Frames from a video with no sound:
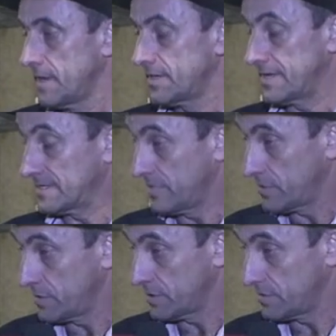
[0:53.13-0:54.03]
trazer
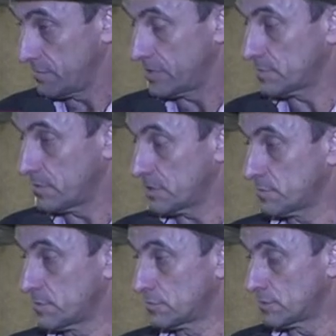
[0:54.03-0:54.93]
conhecimentos para o nosso
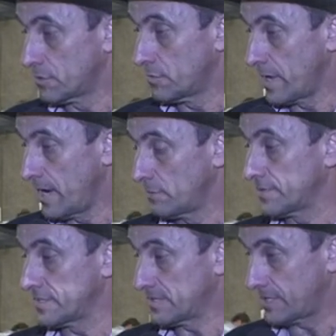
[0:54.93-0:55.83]
produtor rural,
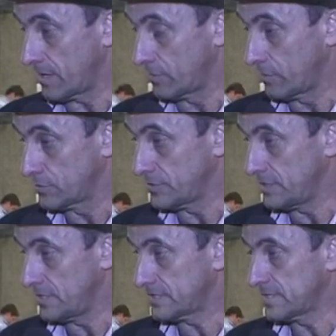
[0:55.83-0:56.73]
trazer
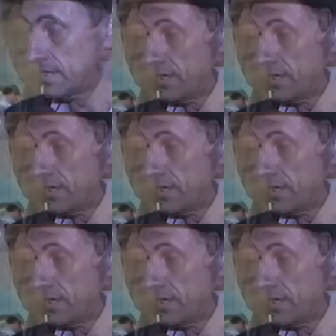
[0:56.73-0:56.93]
tecnologias.